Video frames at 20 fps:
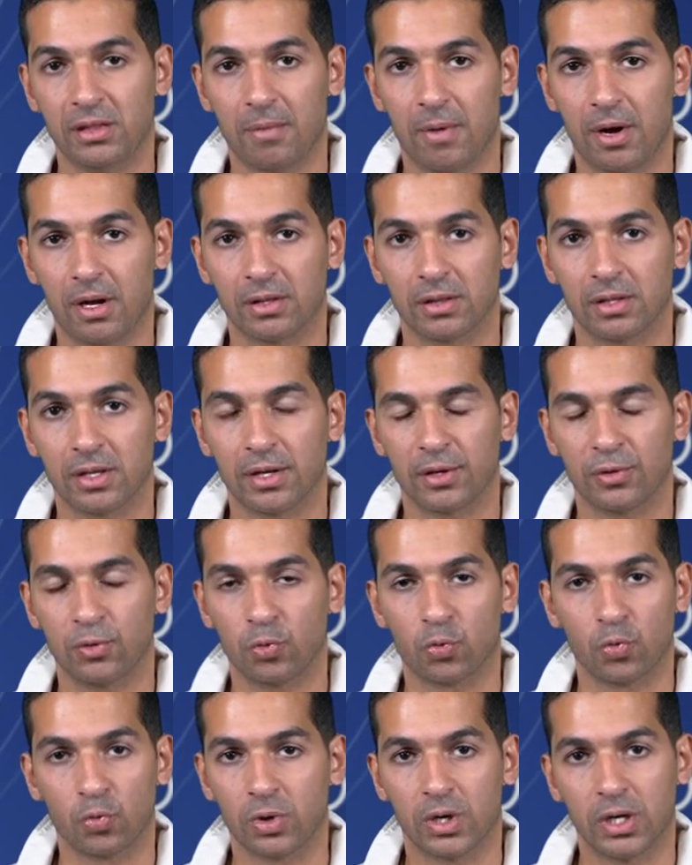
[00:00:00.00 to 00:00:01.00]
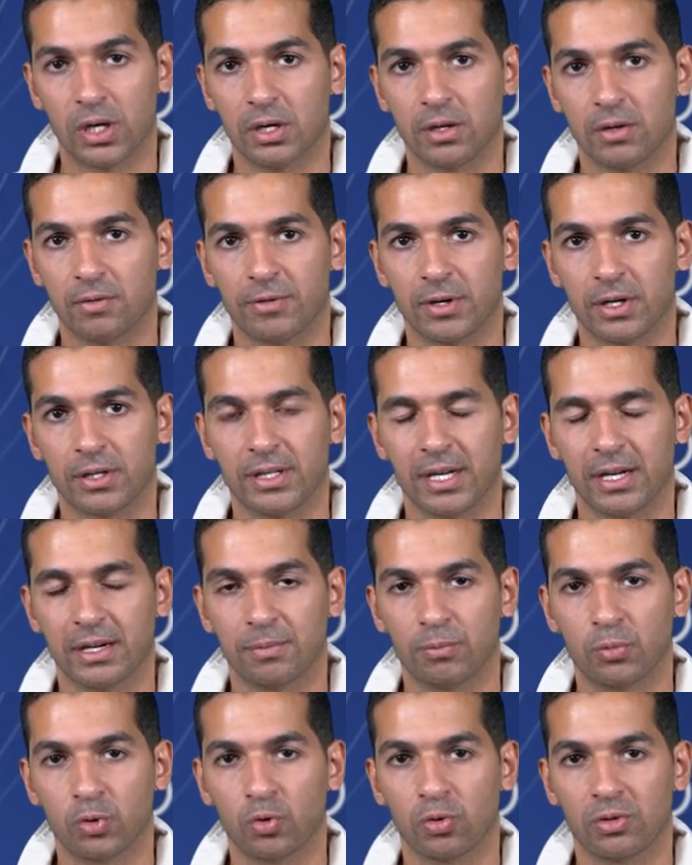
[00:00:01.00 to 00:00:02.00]
طبعا لانه
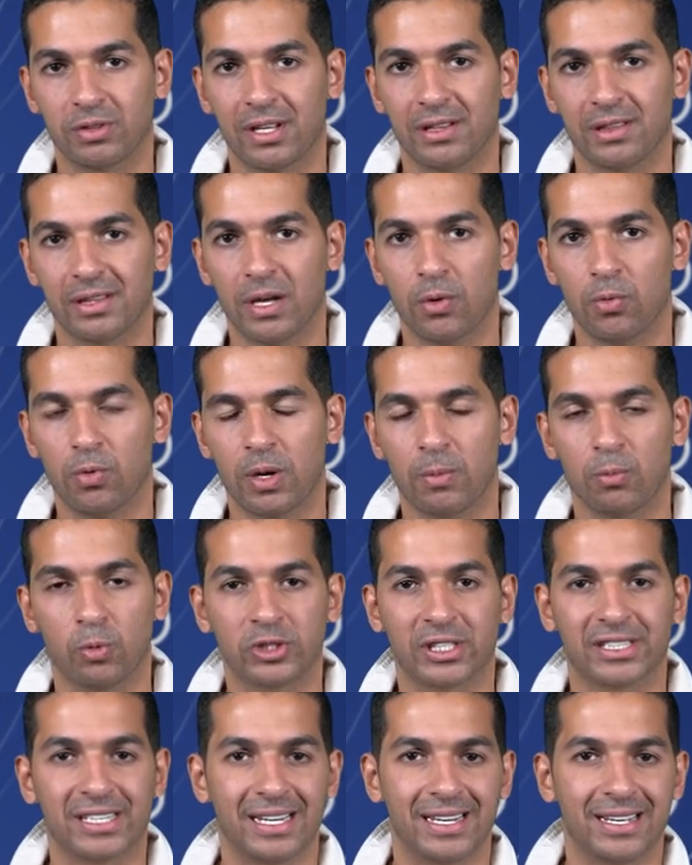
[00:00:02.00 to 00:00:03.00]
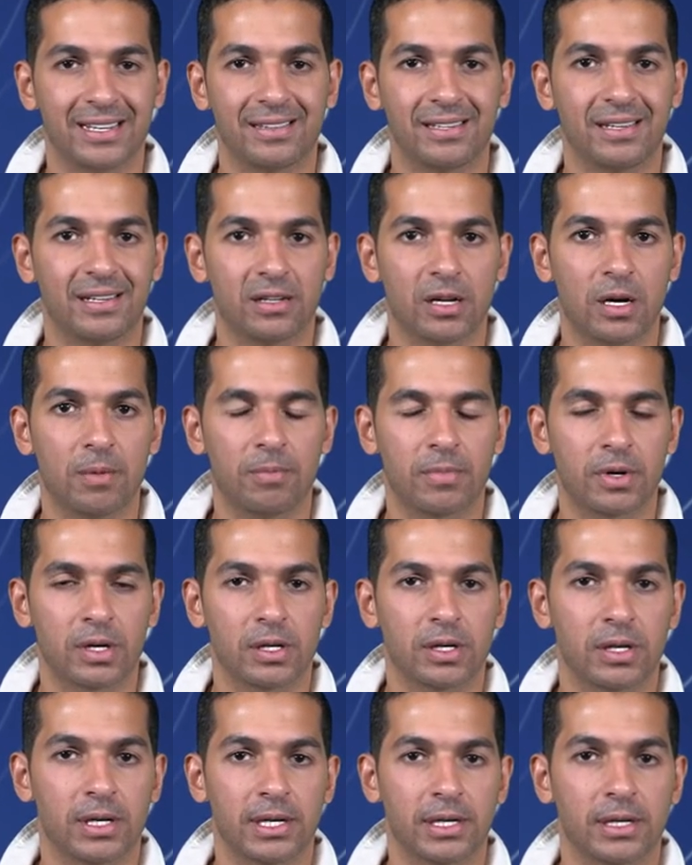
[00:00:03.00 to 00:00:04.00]
فقدان بطولتين دوري متتاليتين امر
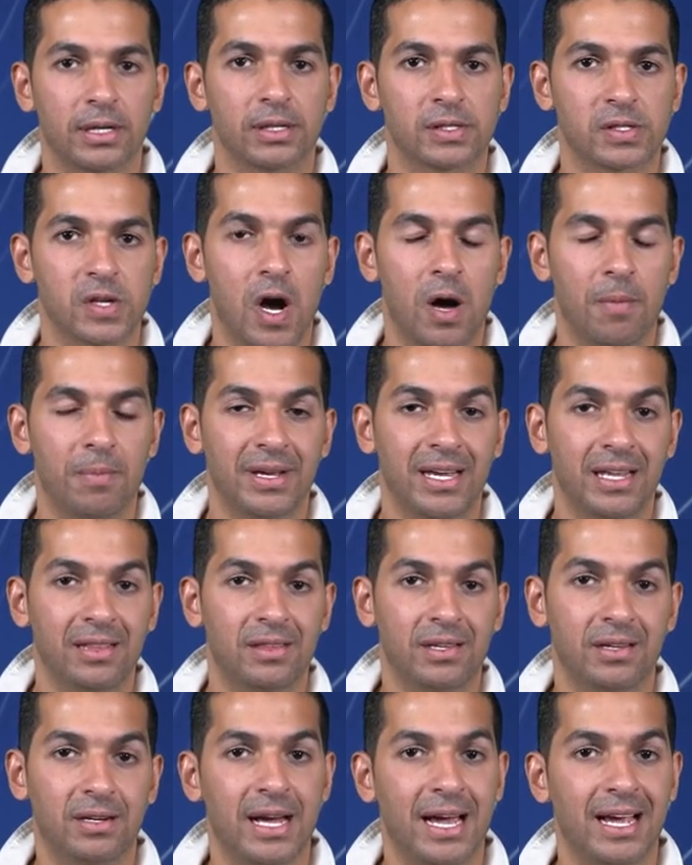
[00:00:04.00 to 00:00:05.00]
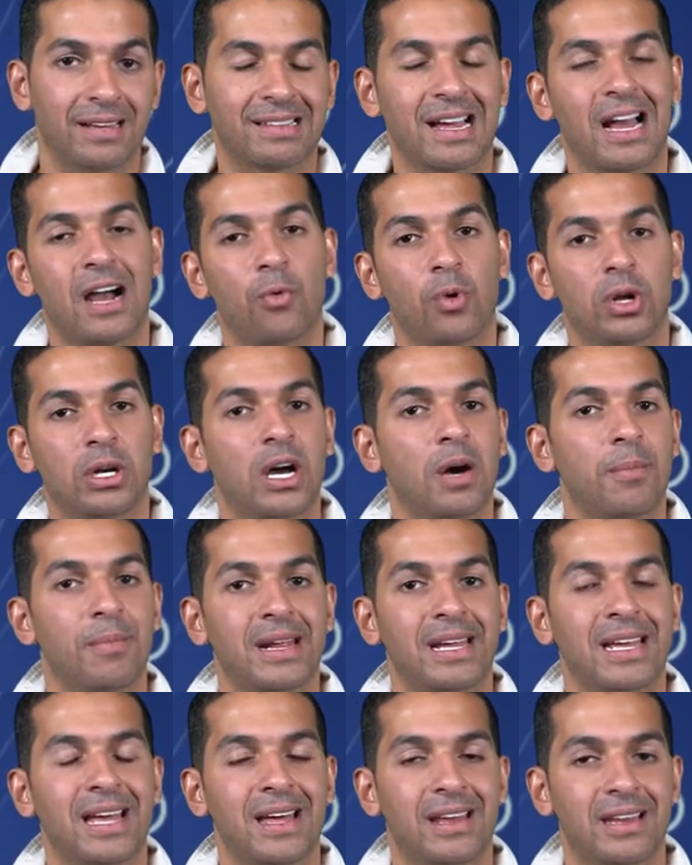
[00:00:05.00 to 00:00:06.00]
صعب جدا هيتحول
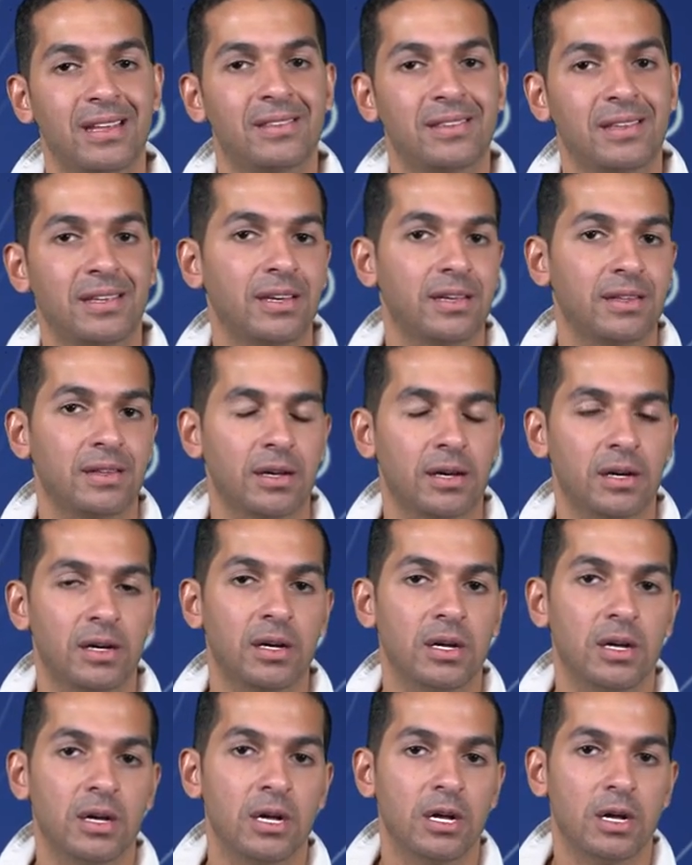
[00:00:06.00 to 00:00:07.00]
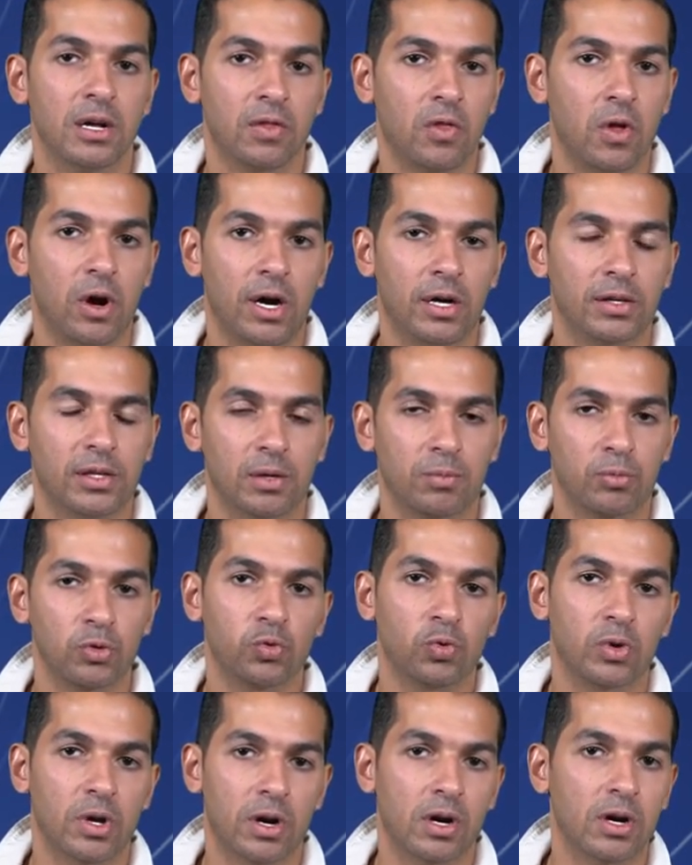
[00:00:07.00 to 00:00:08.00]
لامر كارثي اذا ضاعت
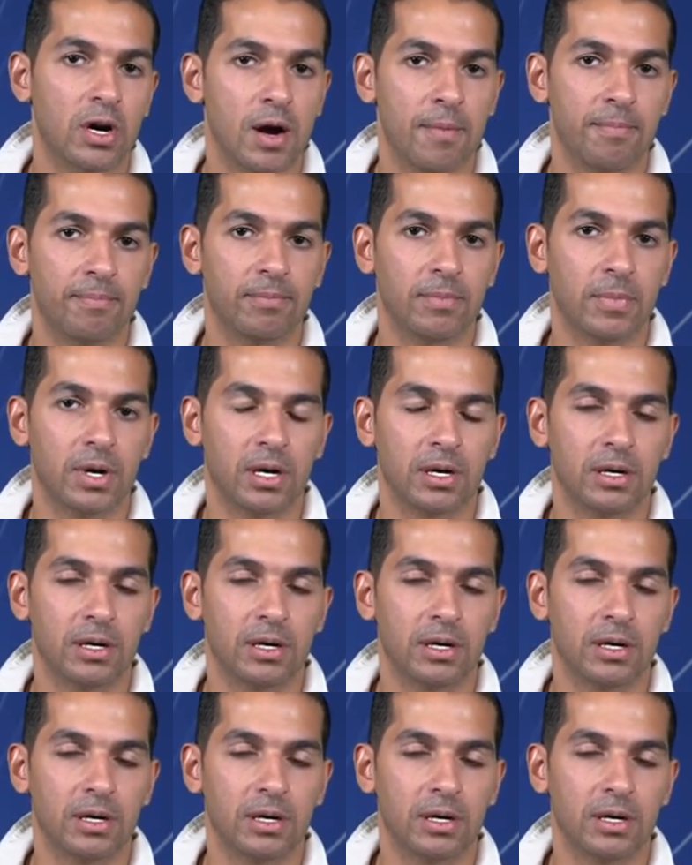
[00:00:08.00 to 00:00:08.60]
البطوله رقم